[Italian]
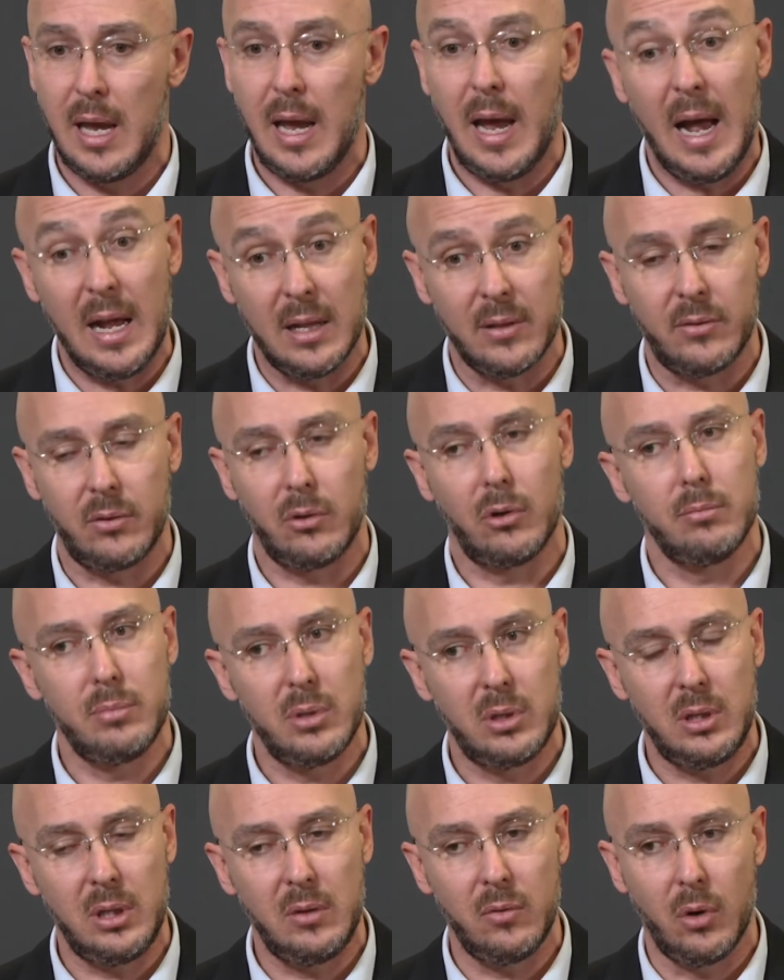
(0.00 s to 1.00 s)
Anzi,
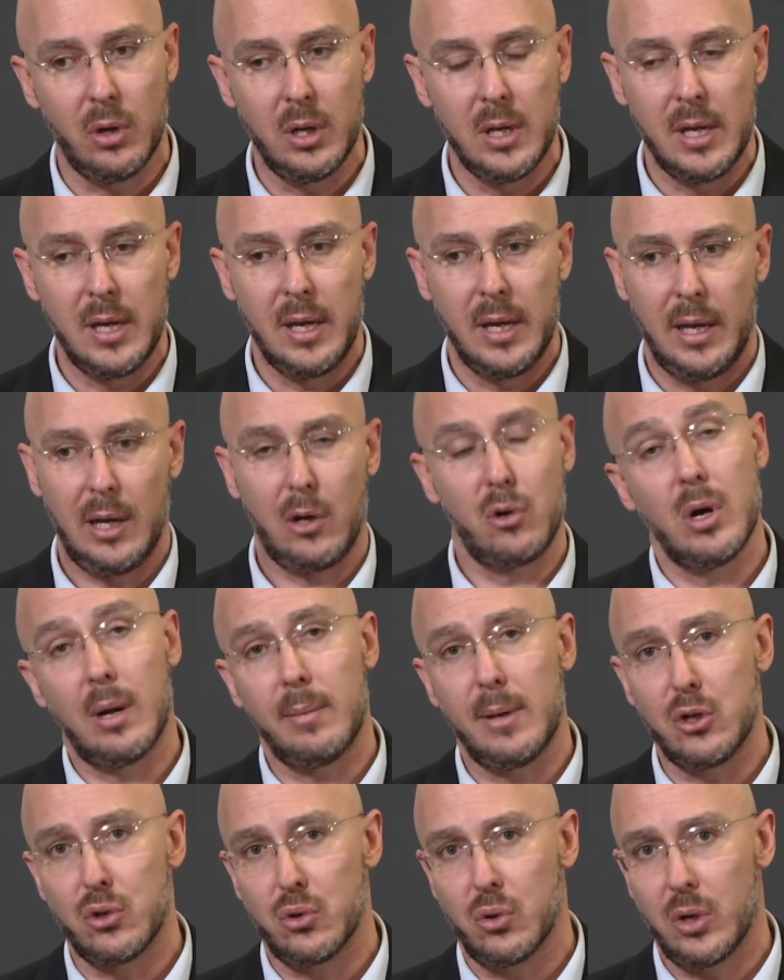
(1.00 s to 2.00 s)
l'obiettivo è ancora
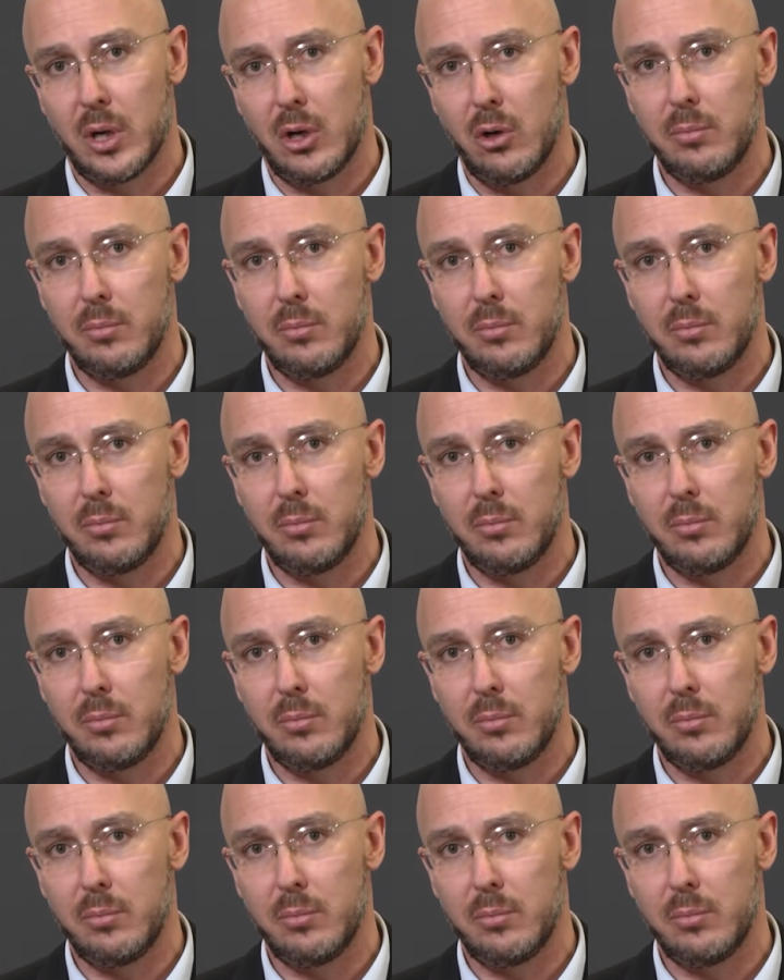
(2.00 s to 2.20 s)
maggiore,